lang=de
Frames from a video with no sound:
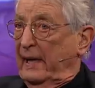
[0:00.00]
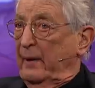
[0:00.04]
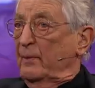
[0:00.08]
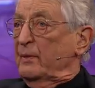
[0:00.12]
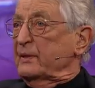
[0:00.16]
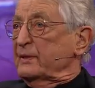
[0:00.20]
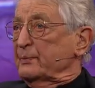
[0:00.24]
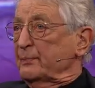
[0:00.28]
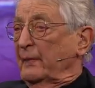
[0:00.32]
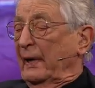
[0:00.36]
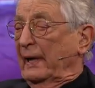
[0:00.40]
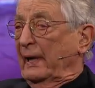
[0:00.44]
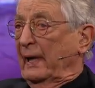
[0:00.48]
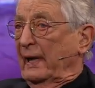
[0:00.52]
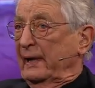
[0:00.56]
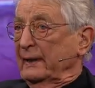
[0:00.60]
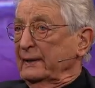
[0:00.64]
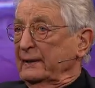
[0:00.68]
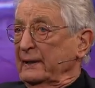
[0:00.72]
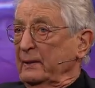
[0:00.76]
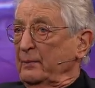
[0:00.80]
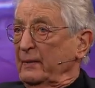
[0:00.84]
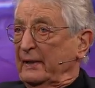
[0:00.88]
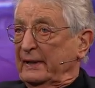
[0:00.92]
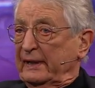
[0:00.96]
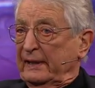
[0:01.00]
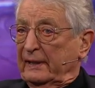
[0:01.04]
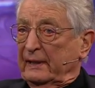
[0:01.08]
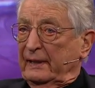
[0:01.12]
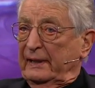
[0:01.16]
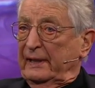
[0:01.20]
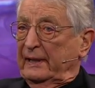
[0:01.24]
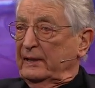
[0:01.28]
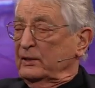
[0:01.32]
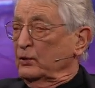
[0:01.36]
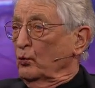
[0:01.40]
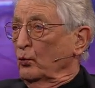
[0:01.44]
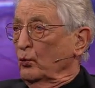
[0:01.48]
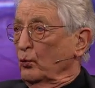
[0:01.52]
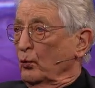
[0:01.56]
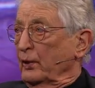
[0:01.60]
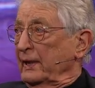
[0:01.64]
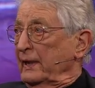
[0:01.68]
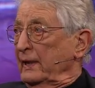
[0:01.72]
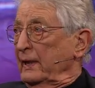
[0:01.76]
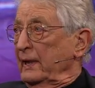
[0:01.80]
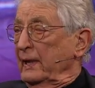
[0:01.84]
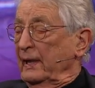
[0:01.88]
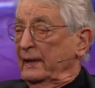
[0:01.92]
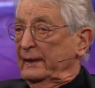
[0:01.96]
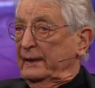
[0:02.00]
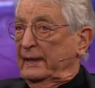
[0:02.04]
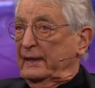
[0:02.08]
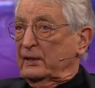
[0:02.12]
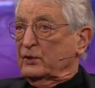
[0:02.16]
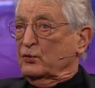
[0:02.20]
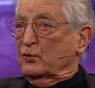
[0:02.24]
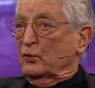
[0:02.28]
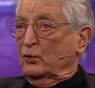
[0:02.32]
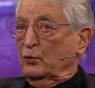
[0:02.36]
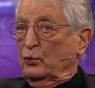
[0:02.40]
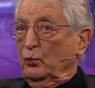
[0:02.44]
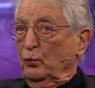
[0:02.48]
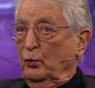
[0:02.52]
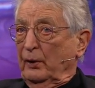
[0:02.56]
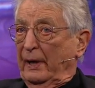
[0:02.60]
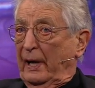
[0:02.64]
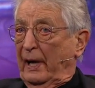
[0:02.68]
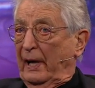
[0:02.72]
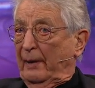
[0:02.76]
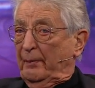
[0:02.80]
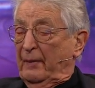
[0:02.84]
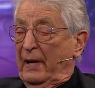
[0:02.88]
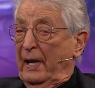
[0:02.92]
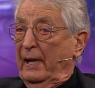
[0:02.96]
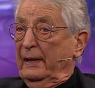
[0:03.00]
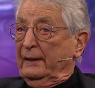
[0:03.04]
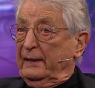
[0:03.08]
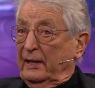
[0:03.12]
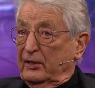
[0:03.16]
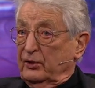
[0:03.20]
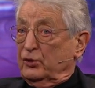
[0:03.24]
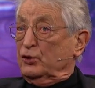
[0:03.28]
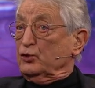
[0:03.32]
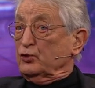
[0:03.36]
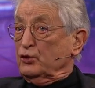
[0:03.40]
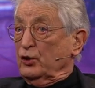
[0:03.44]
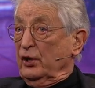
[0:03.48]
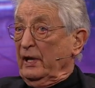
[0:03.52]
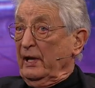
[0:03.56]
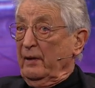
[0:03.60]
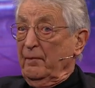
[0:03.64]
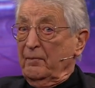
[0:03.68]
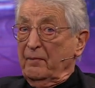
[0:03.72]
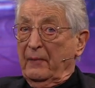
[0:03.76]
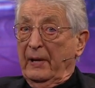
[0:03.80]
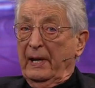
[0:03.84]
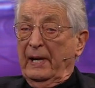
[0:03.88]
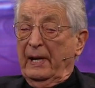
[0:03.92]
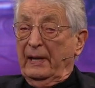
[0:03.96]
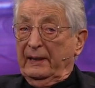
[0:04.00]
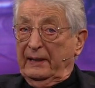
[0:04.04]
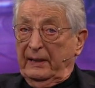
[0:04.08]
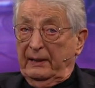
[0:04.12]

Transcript: nehme ich mal an, die mit ihrer Ideologie nichts zu tun haben. Das ist schlimm.